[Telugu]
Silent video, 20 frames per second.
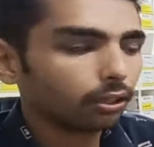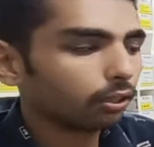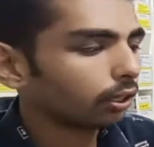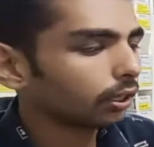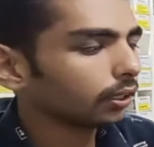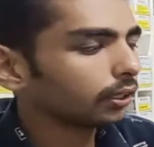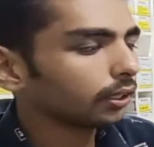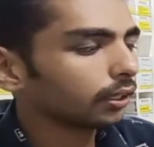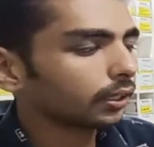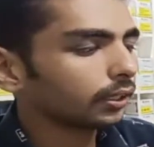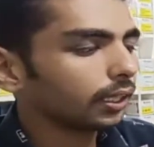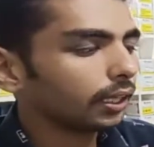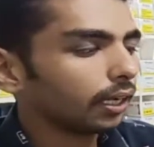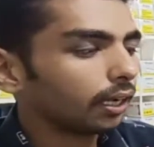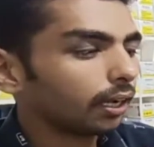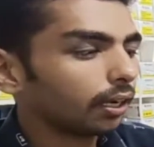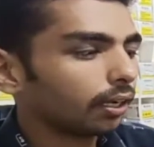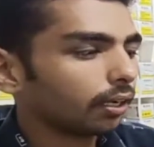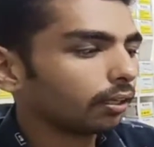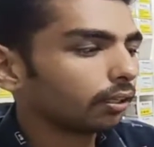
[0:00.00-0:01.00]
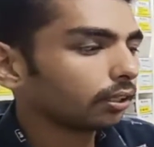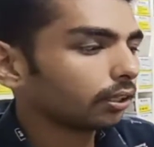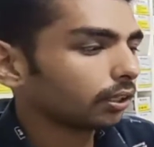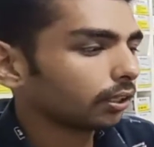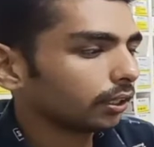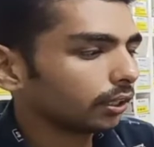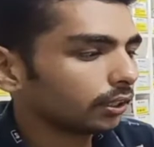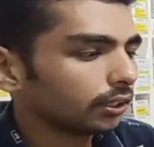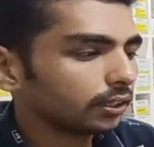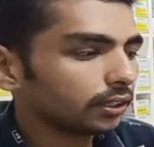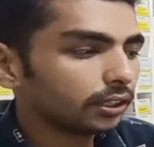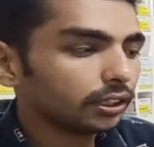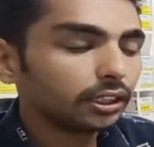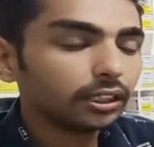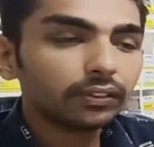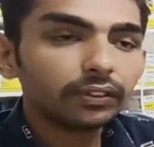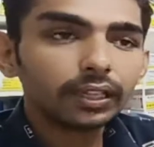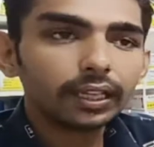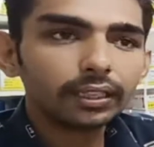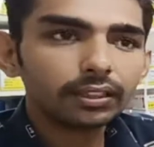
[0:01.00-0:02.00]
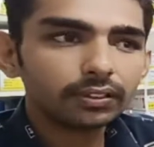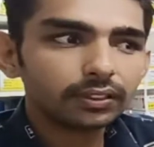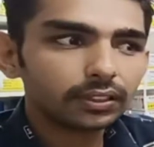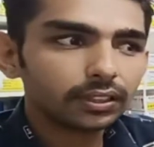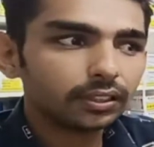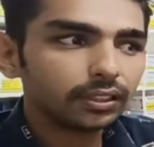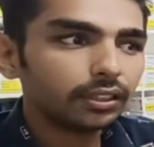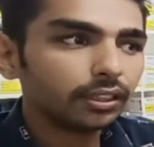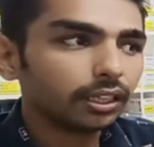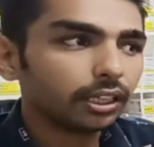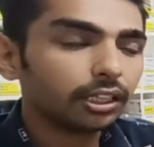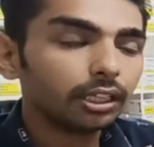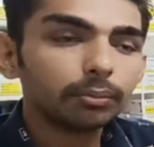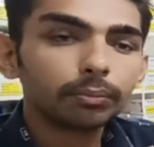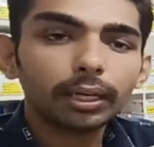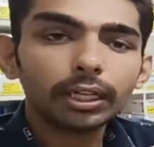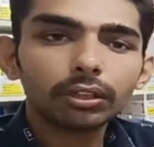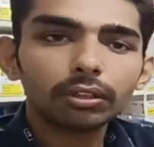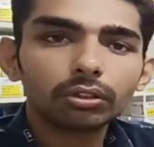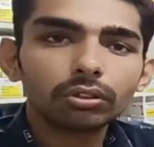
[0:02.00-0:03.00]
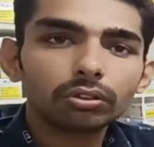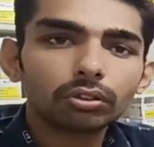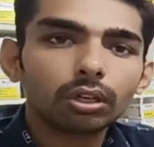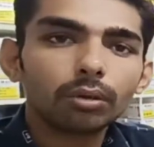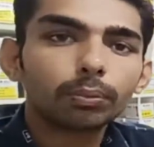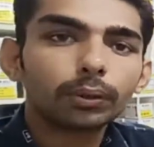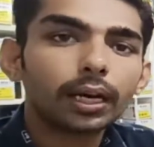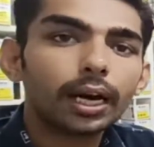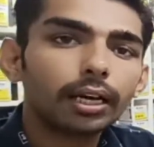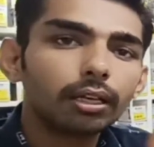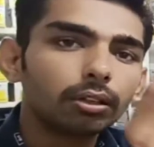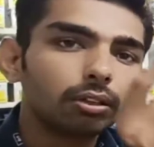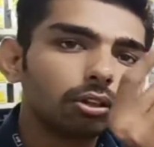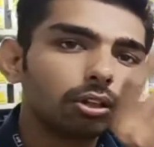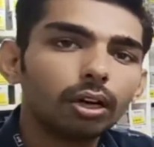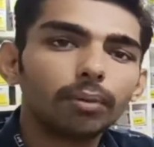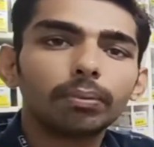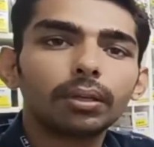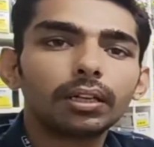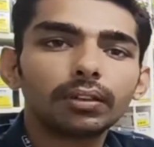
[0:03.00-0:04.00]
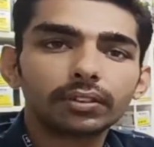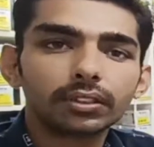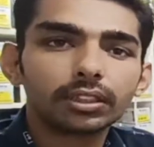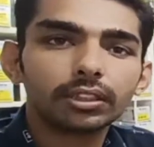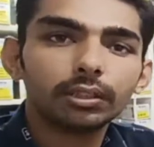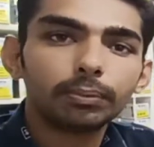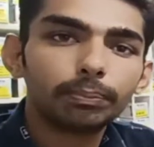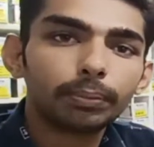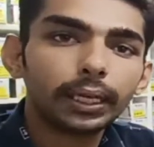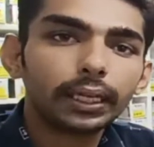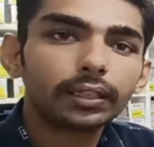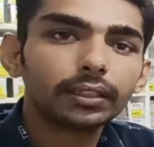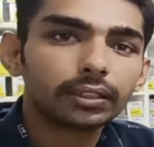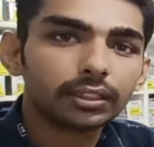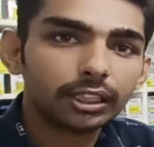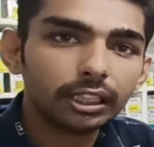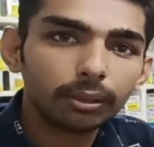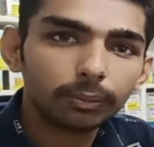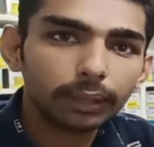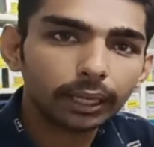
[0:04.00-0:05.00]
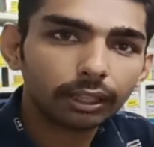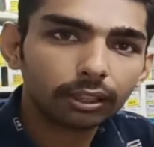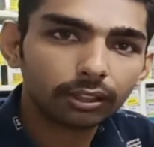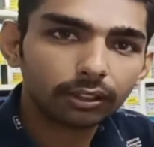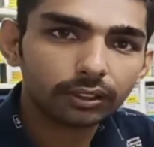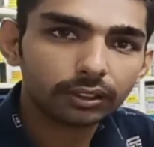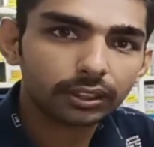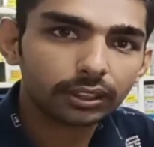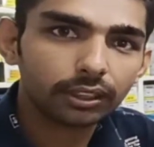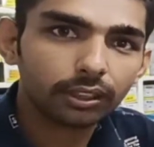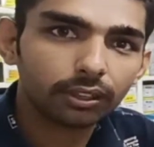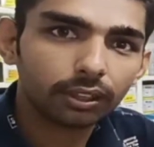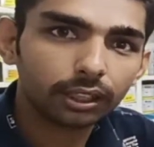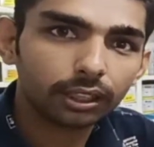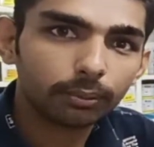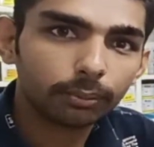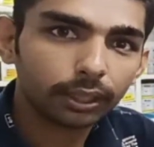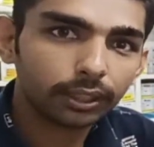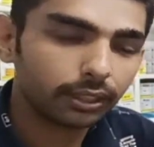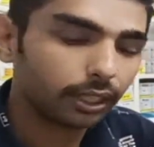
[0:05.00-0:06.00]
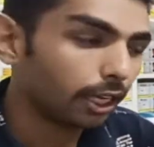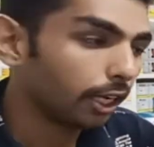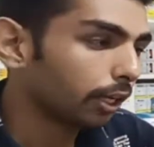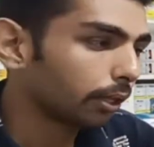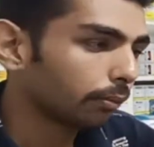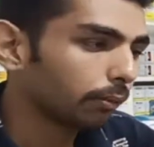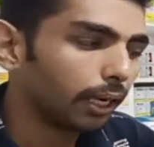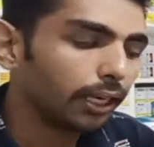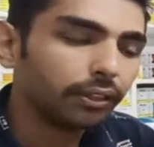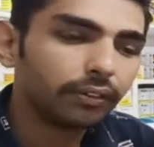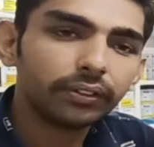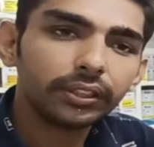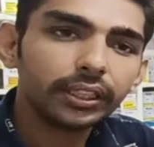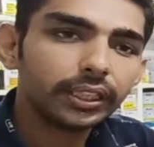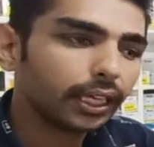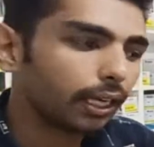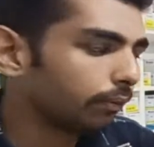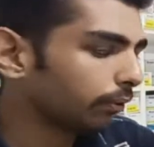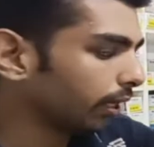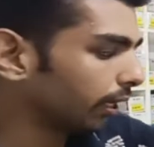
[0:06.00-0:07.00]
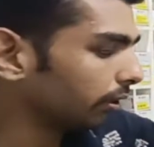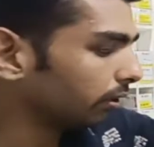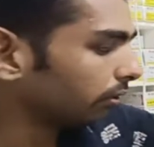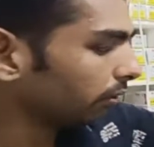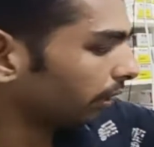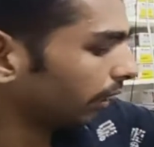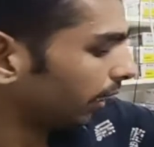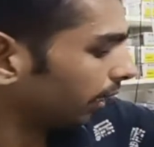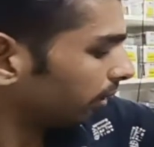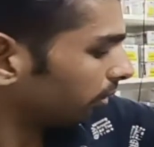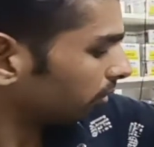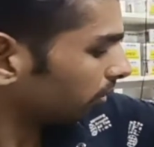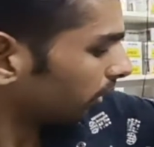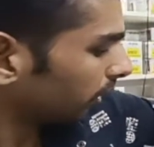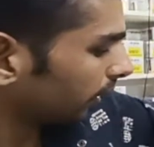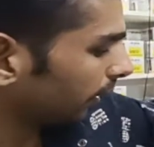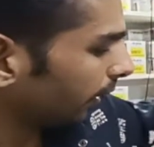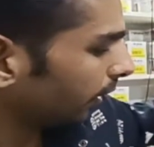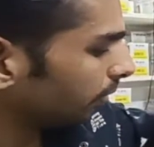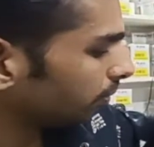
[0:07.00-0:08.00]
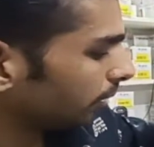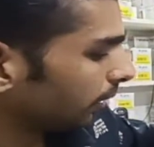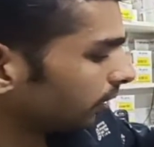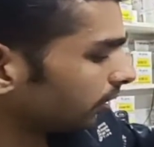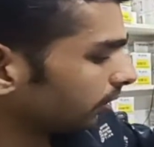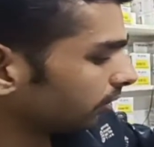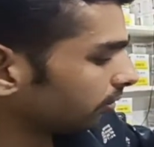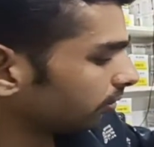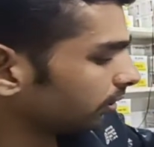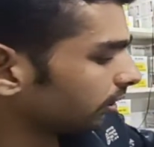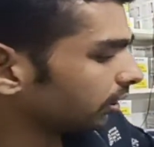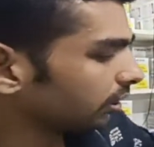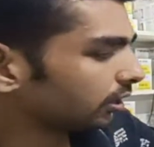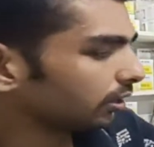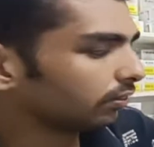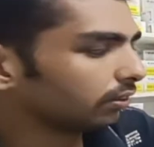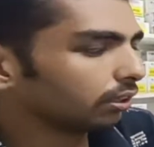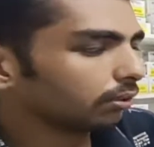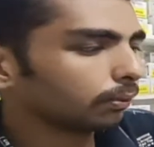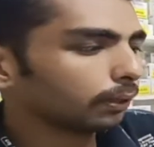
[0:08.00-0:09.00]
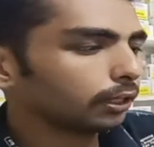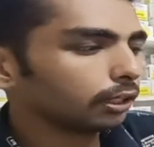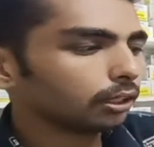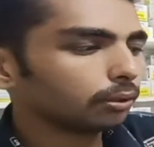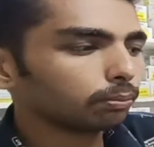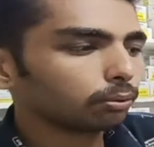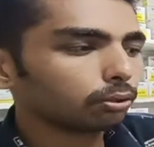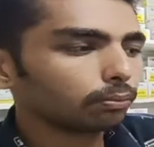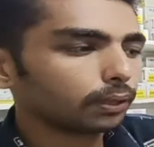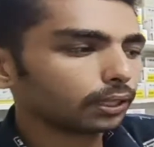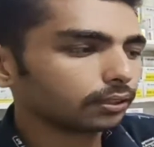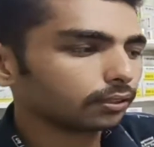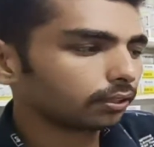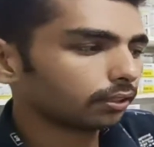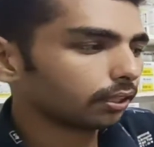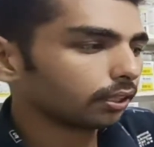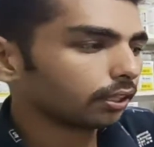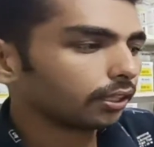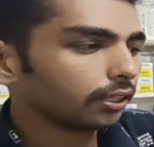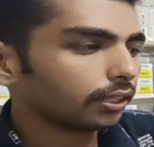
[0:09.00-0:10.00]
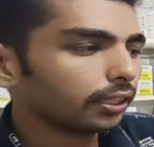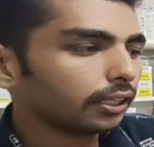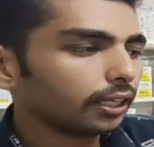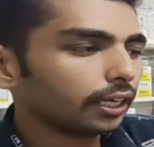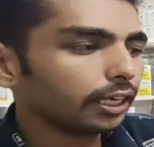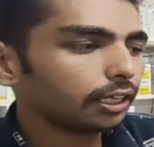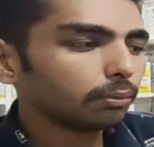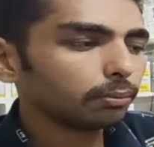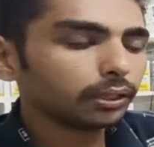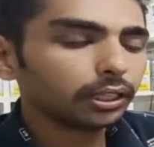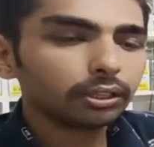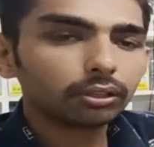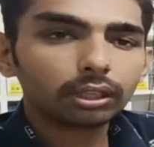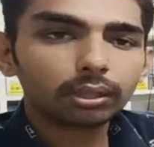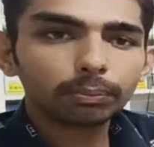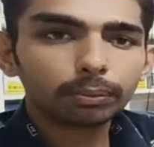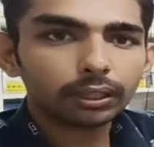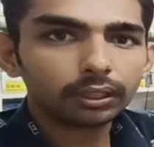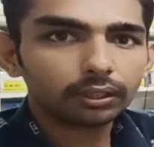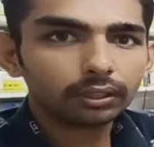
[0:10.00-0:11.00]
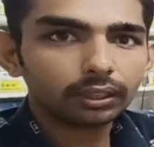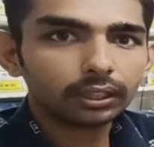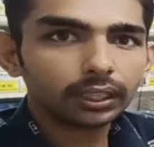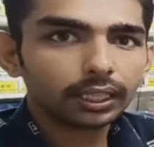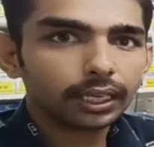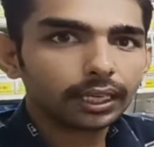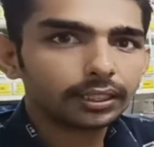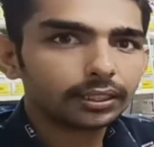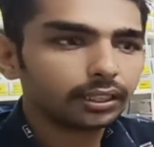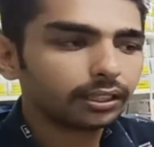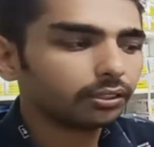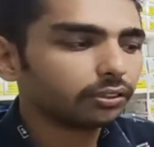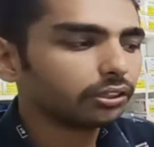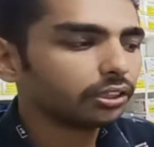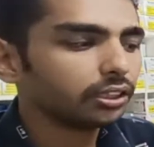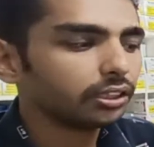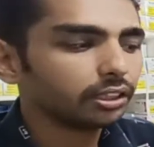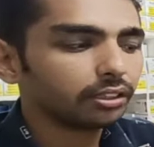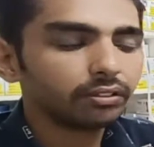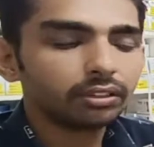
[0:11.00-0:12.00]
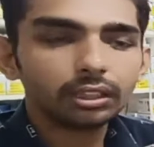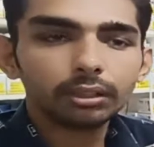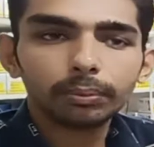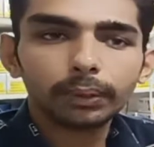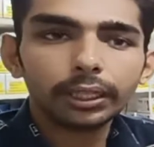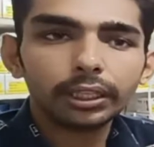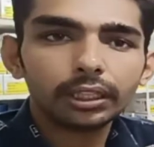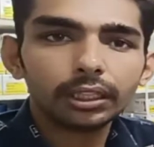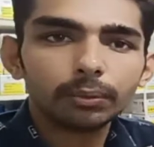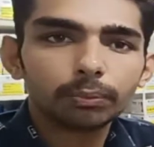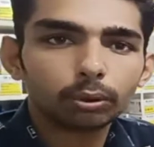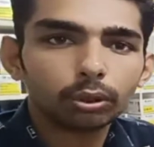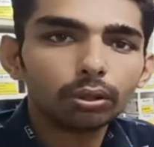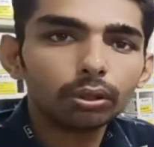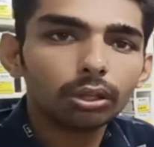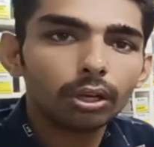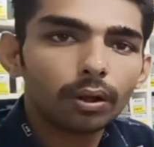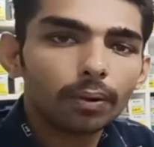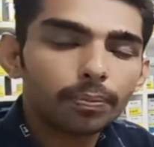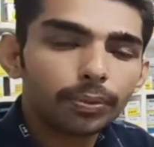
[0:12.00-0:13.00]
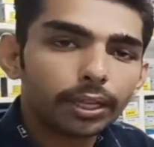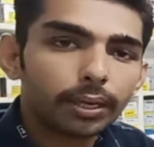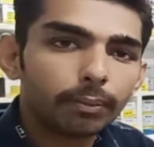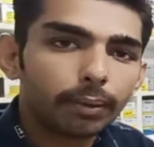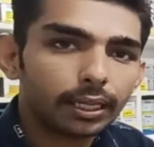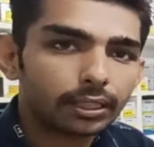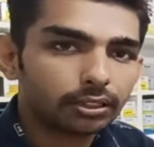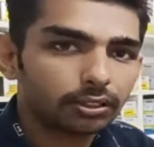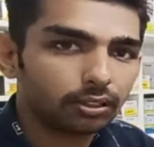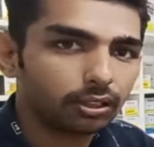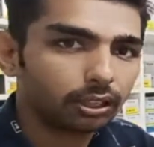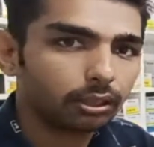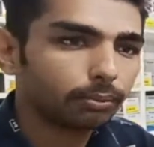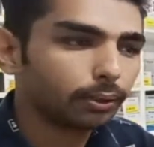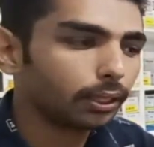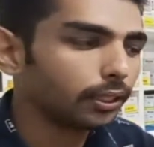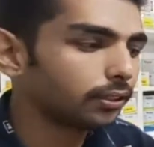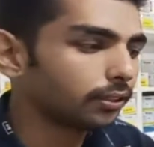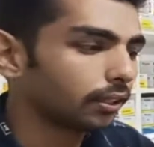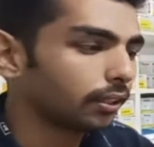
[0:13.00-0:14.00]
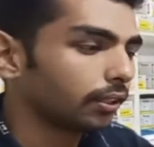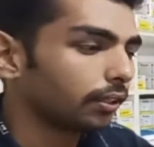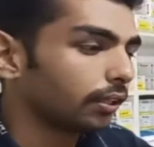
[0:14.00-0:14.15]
ఓకేనా ఇది ఇది సిటీవీ లెన్స్ వస్తుంది అది మైక్రోస్కోప్ కార్టూన్ లోపలే వస్తుంది ప్యాక్ సీల్ ప్యాక్లో వస్తుంది ఓకేనా ఫ్రెండ్స్ బయట వీడియో క్యామ్ రాదు అండ్ ఒకటే లైట్ మార్చారు డి సెవెంటీ ఫైవ్ టీ ప్రో మ్యాక్స్ ఈ లైట్ మీద కూడా పర్టికులర్గా రాశారు డి సెవెంటీ ఫైవ్ టీ ప్రో మ్యాక్స్ ఓకే ఫ్రెండ్స్